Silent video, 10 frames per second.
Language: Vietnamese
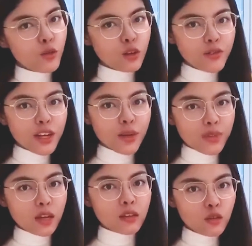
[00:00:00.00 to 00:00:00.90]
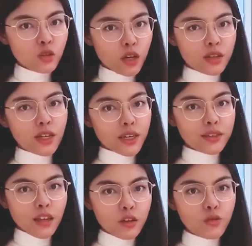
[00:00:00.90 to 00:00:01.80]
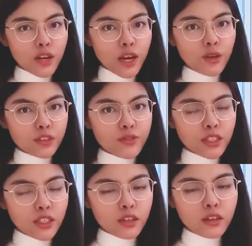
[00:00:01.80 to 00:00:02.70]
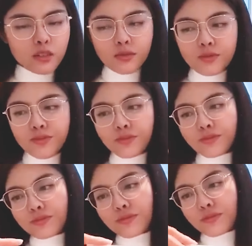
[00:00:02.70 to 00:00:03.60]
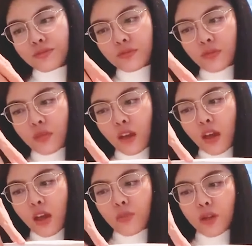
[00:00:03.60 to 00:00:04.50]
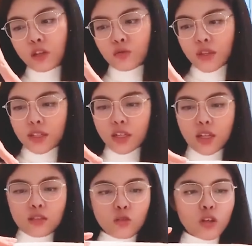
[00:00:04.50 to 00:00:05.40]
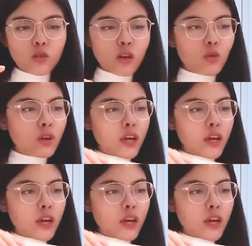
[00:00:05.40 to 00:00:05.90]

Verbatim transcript: Gần đây nhất, quan điểm về việc nâng cao tiêu chuẩn chọn chồng của nàng Á hậu trở thành tâm điểm gây tranh cãi trên mạng xã hội.